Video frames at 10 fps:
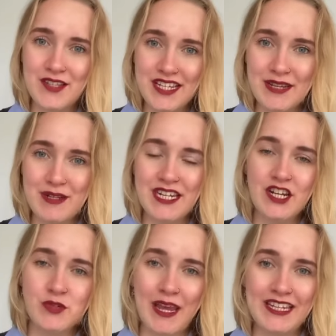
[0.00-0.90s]
außerdem mit
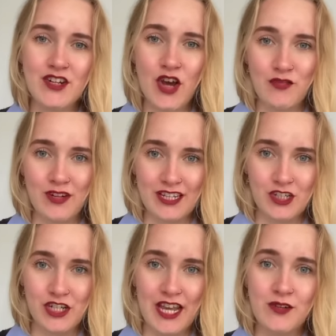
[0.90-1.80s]
den entsprechenden
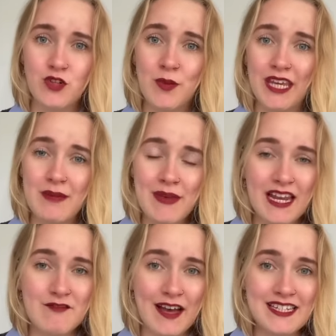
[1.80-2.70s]
öffentlichen Stellen und übergeben
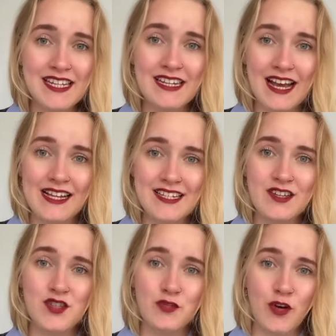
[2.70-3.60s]
relevante
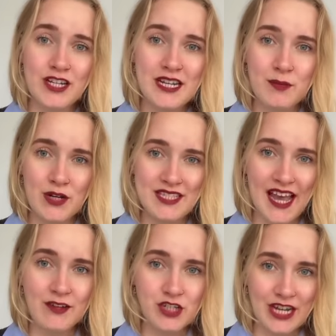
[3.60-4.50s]
Inhalte sofort an
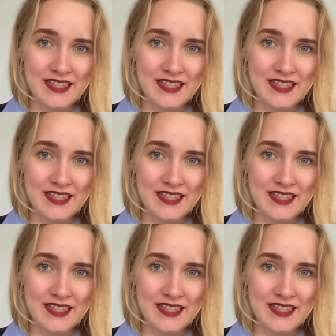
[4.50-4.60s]
Polizei und